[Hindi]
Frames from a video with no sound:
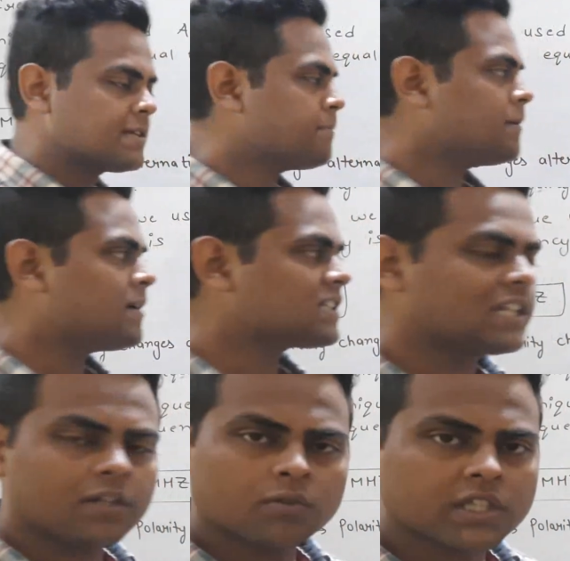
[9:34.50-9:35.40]
सिंपल बात
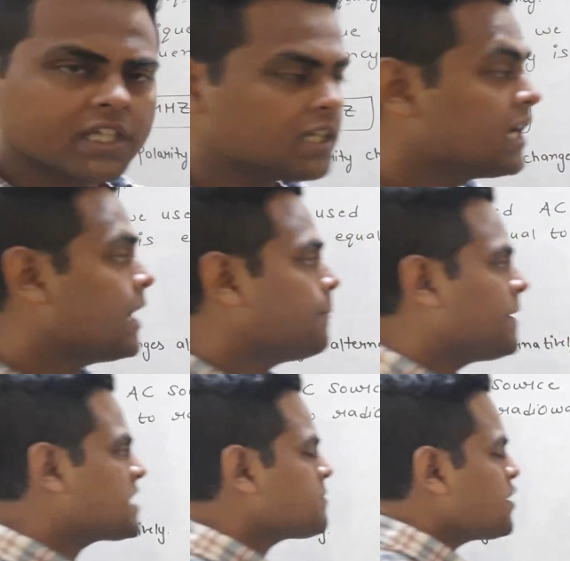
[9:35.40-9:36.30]
क्लियर होती है
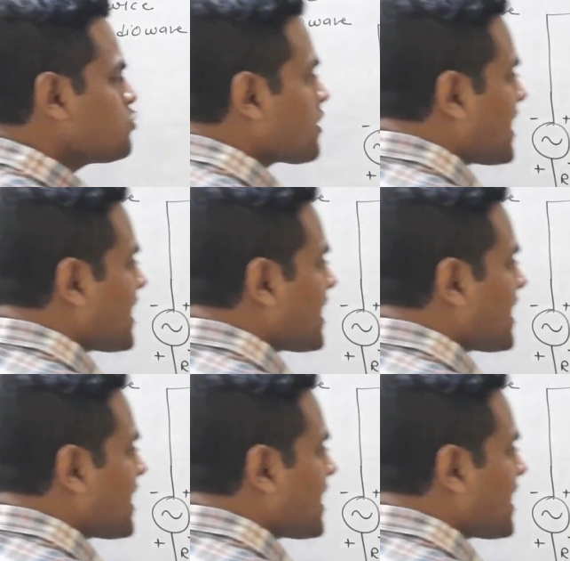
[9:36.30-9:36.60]
बीच में जो